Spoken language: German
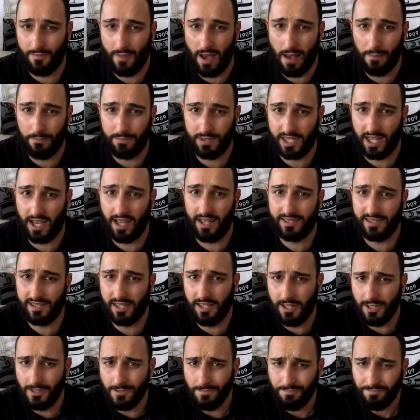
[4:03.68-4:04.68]
Abseits
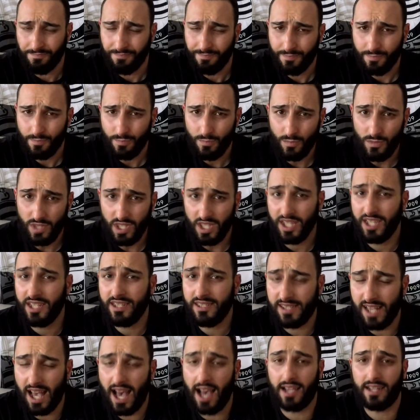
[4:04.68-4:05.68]

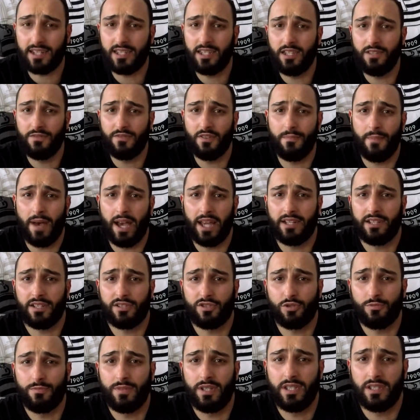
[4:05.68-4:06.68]
ins Aktive, meinte
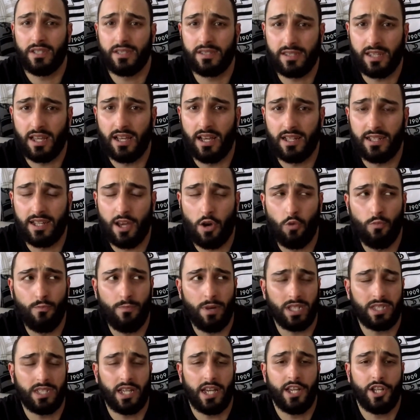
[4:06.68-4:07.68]
zumindest der, der,
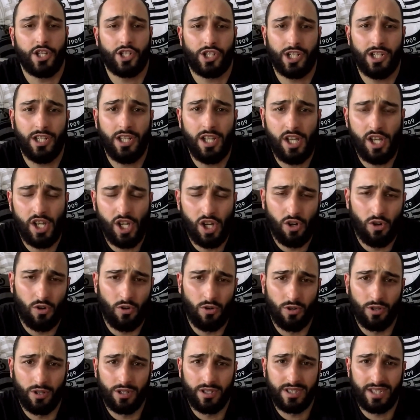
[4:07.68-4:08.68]
Unparteiische.
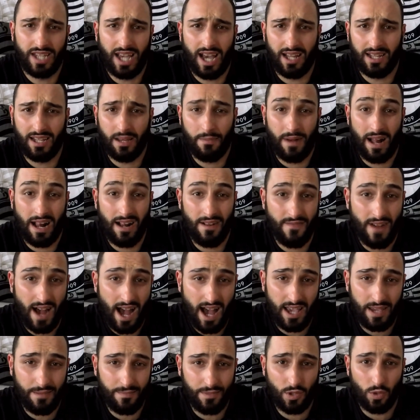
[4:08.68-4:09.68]
Und ja, der Ball
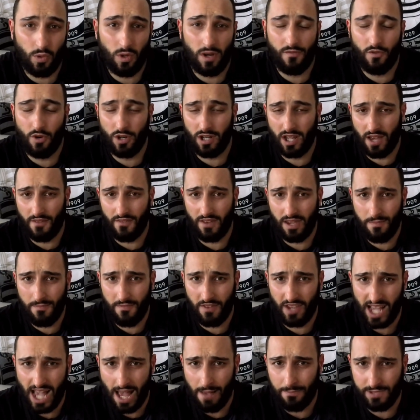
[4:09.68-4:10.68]
war im Tor, wurde aber eben
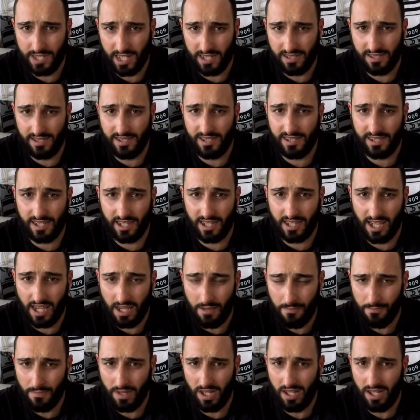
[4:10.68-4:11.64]
wegen Abseits nicht gegeben.